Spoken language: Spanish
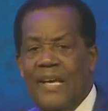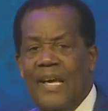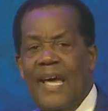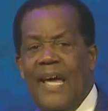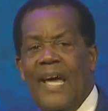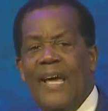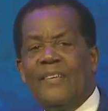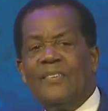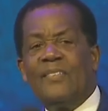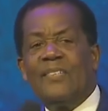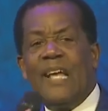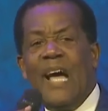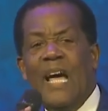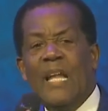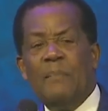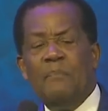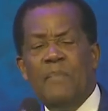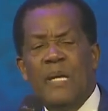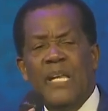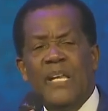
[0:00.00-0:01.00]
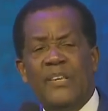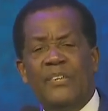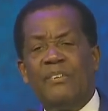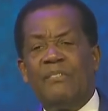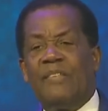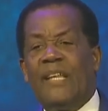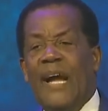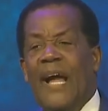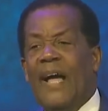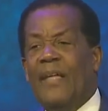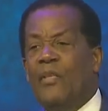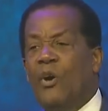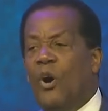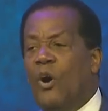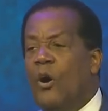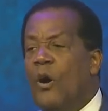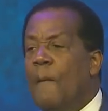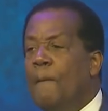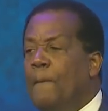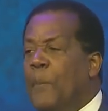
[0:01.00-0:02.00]
es
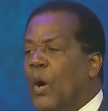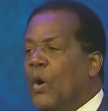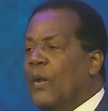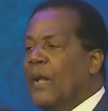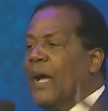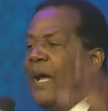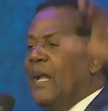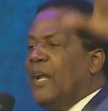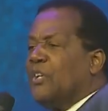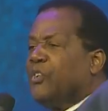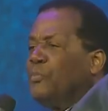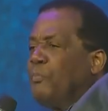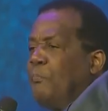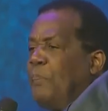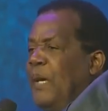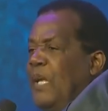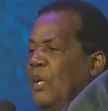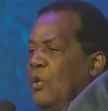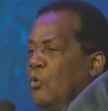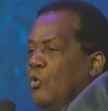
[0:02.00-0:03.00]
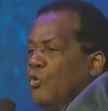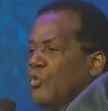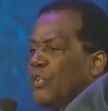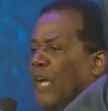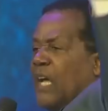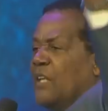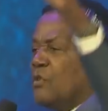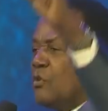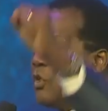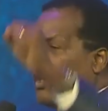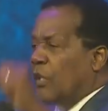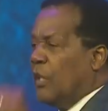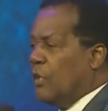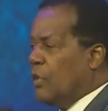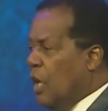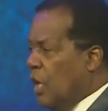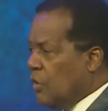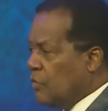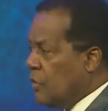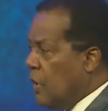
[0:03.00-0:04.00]
administrado por el Espíritu Santo de
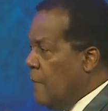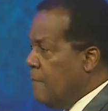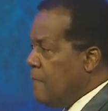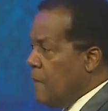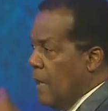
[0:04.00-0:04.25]
Dios.